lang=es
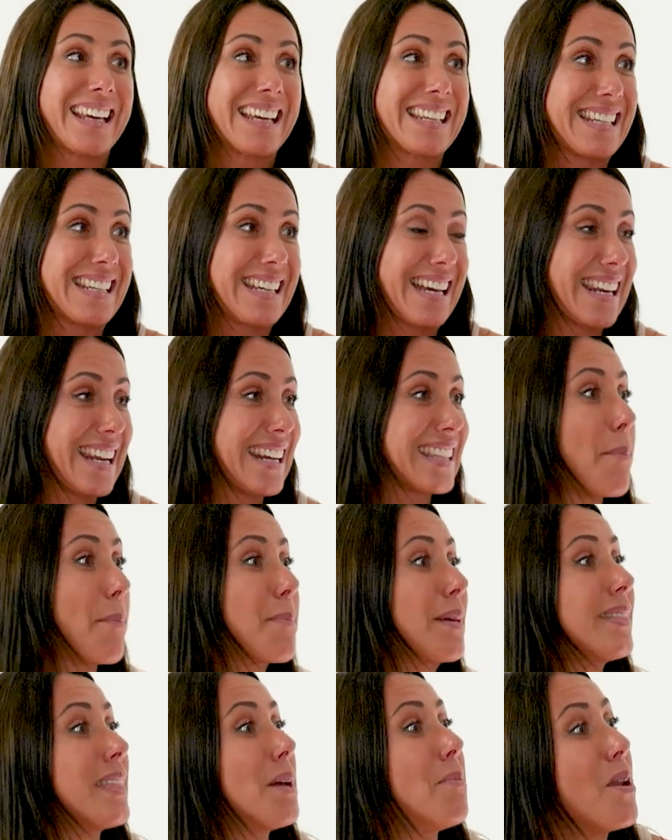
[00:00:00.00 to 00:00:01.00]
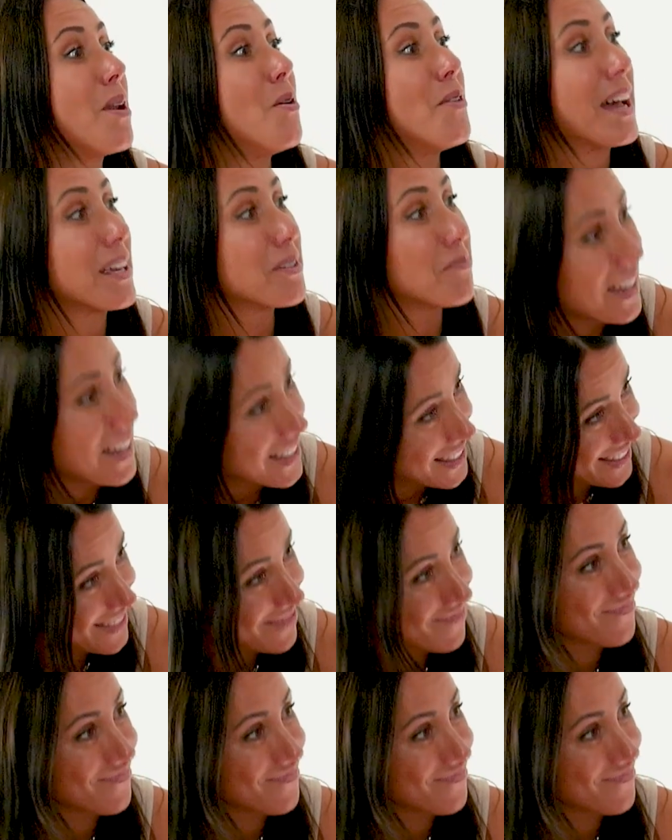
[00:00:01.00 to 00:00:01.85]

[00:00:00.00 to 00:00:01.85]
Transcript: que sin querer también te valoras más.